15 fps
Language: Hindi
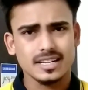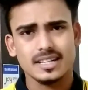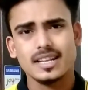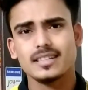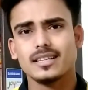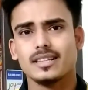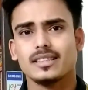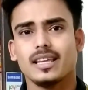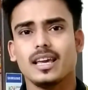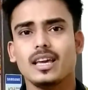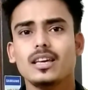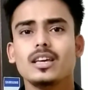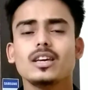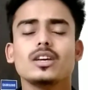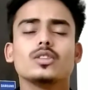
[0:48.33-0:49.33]
करना चाहते
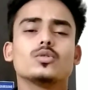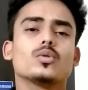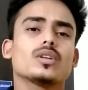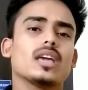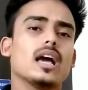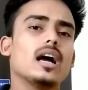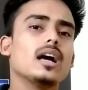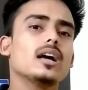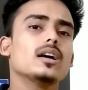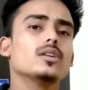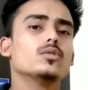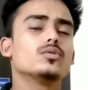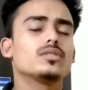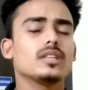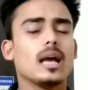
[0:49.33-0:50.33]
हैं तो क्या
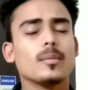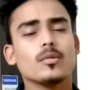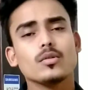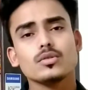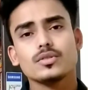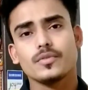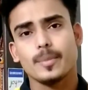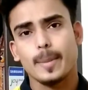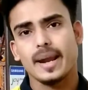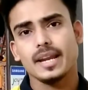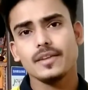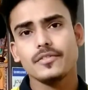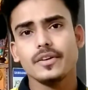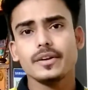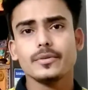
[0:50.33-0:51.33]
उससे आपको कुछ
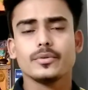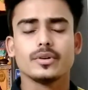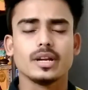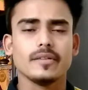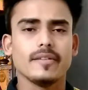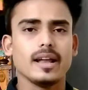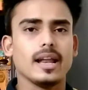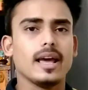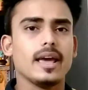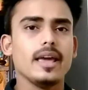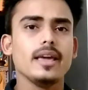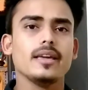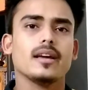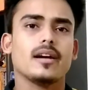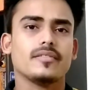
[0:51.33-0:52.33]
बेनिफिट होने वाला
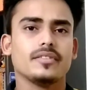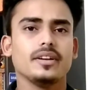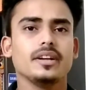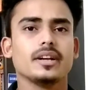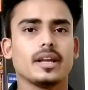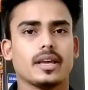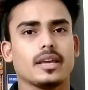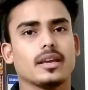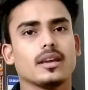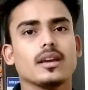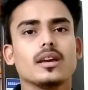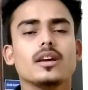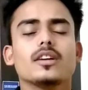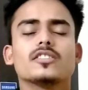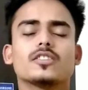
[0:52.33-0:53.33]
है या फिर नहीं
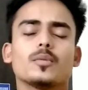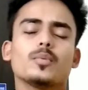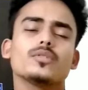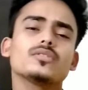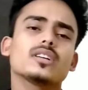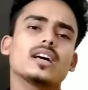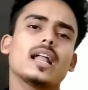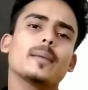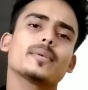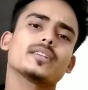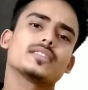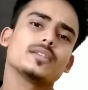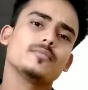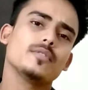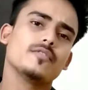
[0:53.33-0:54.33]
सपोज अगर आप
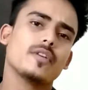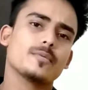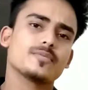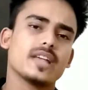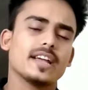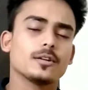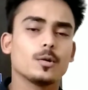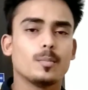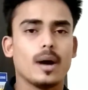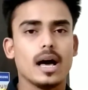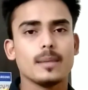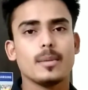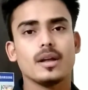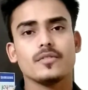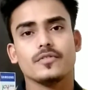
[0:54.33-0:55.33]
किसी भी वेबसाइट को
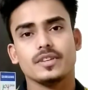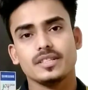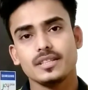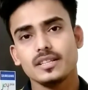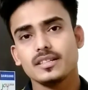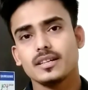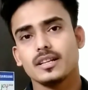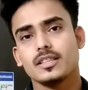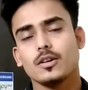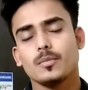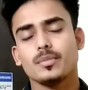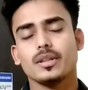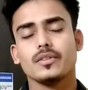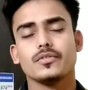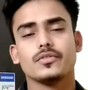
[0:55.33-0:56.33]
बार बार विजिट करते हो
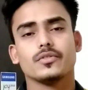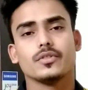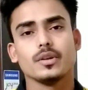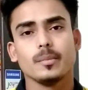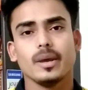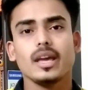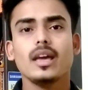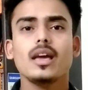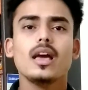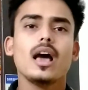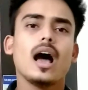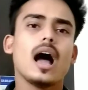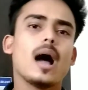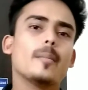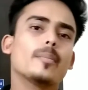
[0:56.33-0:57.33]
अपने फ़ोन में
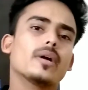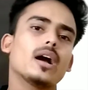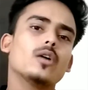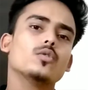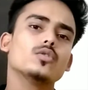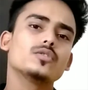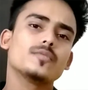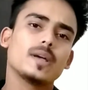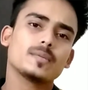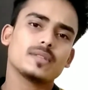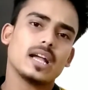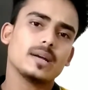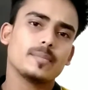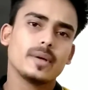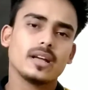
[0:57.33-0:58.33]
आपका उस
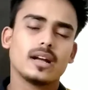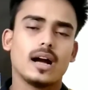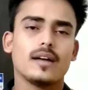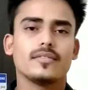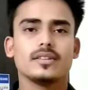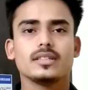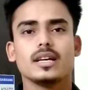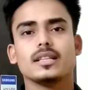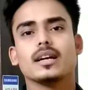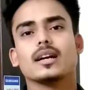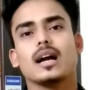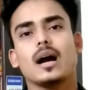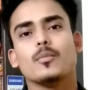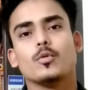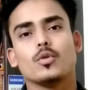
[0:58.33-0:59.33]
वेबसाइट पे काफ़ी ज़्यादा
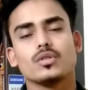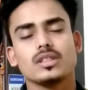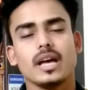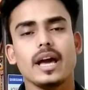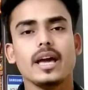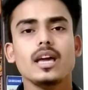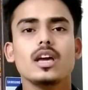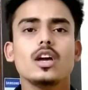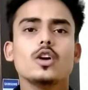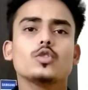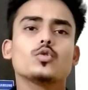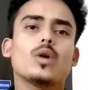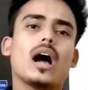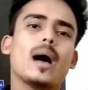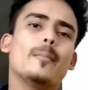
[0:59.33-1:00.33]
काम होता है
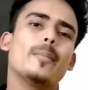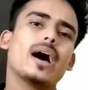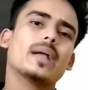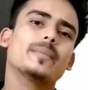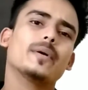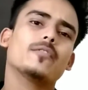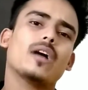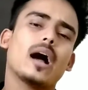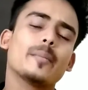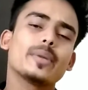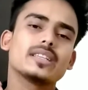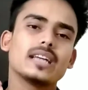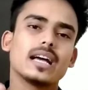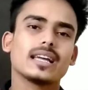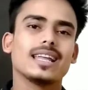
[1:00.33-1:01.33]
तो आप बार बार वहाँ पे
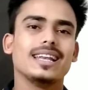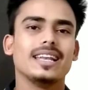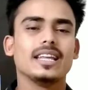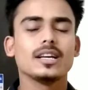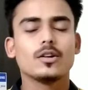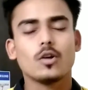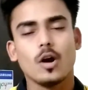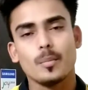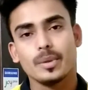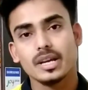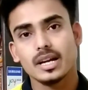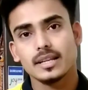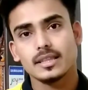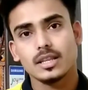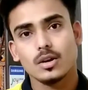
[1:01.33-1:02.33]
जाके लिंक कॉपी
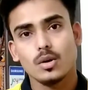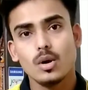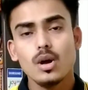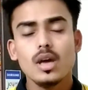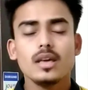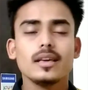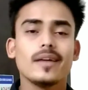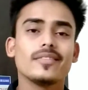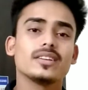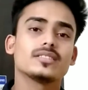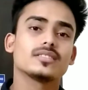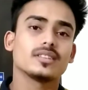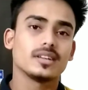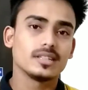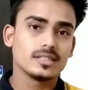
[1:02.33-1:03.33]
करते हो या फिर
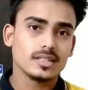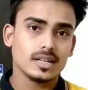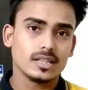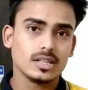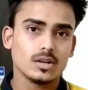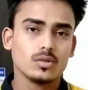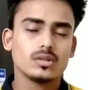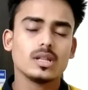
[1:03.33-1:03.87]
सर्च करते हो